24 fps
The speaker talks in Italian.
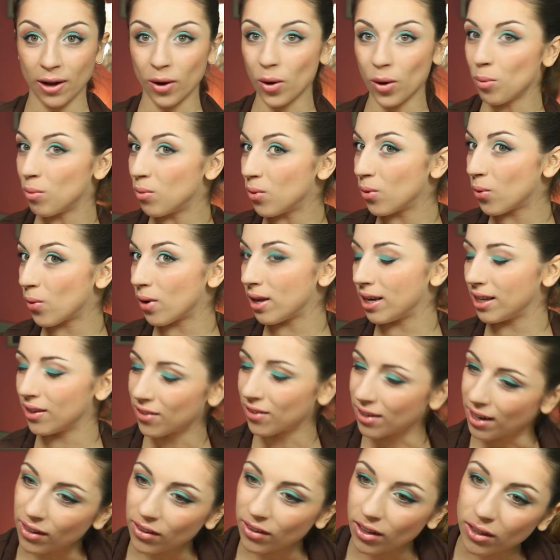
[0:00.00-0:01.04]
Comunque,
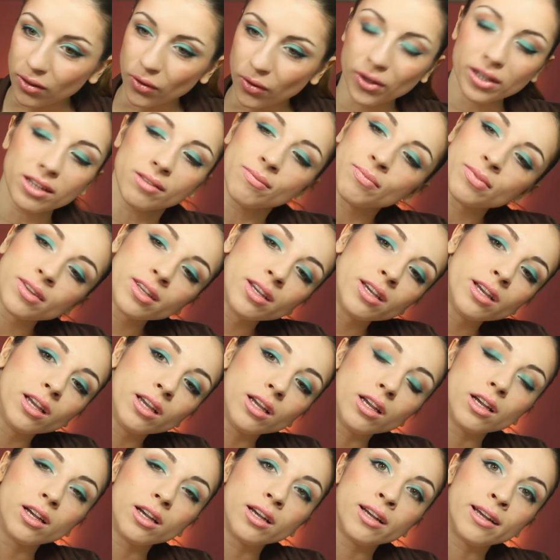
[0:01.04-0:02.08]
ritornando a noi,
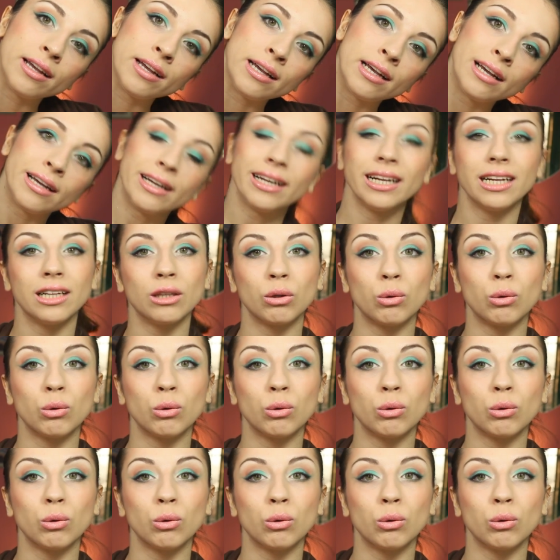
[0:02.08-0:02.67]
eh,